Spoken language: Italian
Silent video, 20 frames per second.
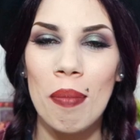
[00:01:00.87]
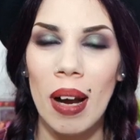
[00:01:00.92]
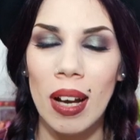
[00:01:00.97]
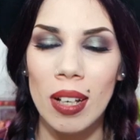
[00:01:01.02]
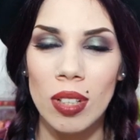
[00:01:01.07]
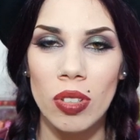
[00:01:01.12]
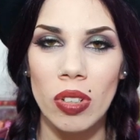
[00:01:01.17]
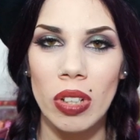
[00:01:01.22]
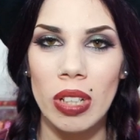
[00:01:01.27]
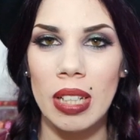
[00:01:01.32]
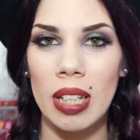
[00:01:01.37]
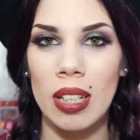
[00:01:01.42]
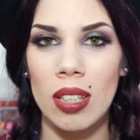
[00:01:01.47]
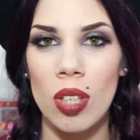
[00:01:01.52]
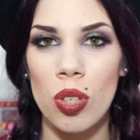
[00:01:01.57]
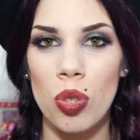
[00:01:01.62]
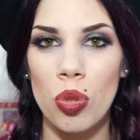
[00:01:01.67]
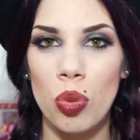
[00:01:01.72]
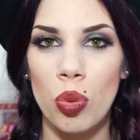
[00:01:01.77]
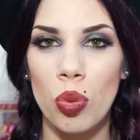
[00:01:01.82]
ma sono
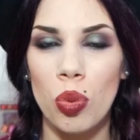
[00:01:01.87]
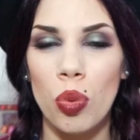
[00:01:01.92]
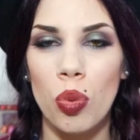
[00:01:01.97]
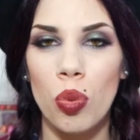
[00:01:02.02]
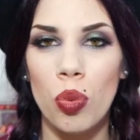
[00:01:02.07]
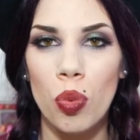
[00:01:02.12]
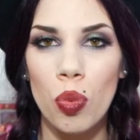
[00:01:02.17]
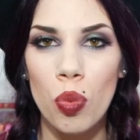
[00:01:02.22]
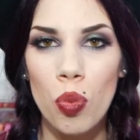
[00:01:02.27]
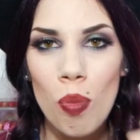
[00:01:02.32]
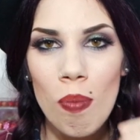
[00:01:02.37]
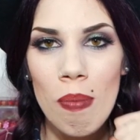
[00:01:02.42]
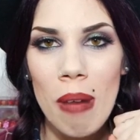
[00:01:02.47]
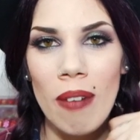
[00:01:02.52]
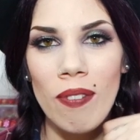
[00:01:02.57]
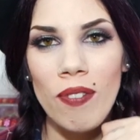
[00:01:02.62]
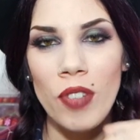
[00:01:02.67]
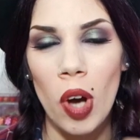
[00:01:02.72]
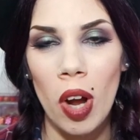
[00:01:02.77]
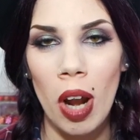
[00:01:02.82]
andata su un
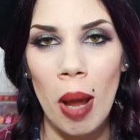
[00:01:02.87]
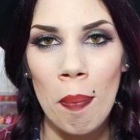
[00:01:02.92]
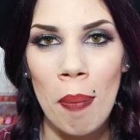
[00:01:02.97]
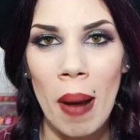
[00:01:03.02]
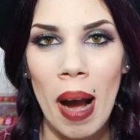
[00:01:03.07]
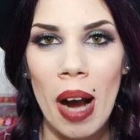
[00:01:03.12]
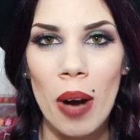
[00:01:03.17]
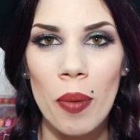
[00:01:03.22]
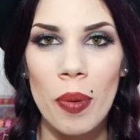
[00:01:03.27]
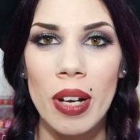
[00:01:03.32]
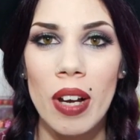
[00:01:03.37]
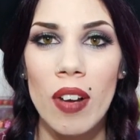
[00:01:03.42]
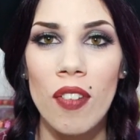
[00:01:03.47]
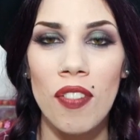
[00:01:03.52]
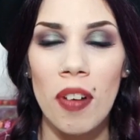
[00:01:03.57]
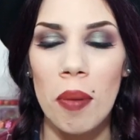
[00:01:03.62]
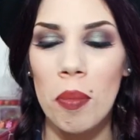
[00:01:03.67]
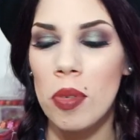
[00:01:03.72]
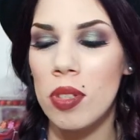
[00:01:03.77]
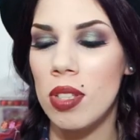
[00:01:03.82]
bel viola power, il
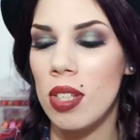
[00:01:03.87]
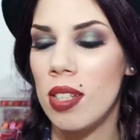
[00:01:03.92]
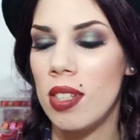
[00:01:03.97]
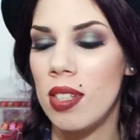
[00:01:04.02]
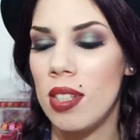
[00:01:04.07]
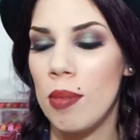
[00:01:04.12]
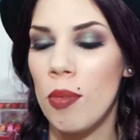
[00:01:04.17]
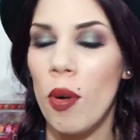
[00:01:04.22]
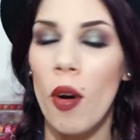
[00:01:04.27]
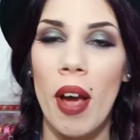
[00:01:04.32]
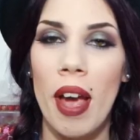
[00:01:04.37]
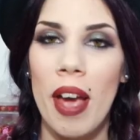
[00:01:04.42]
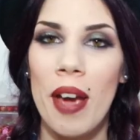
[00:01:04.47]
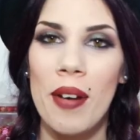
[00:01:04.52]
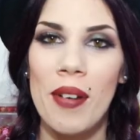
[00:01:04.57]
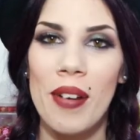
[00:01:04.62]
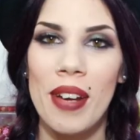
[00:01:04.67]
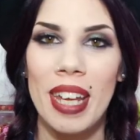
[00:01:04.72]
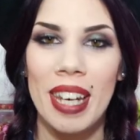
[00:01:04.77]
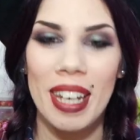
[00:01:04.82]
famosissimo
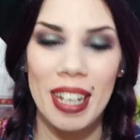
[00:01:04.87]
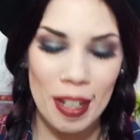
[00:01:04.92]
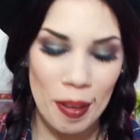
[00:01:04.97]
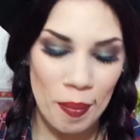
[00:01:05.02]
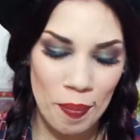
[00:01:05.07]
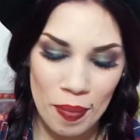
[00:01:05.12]
Heroin.